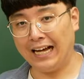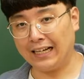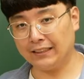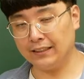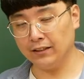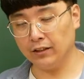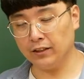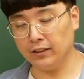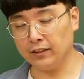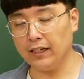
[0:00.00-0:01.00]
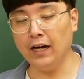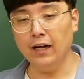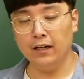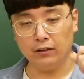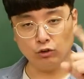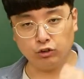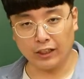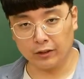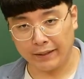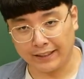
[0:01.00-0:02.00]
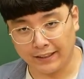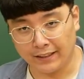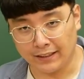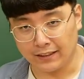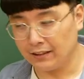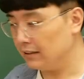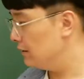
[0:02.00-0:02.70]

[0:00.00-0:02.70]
같은 거리니까 누가 더 밝은지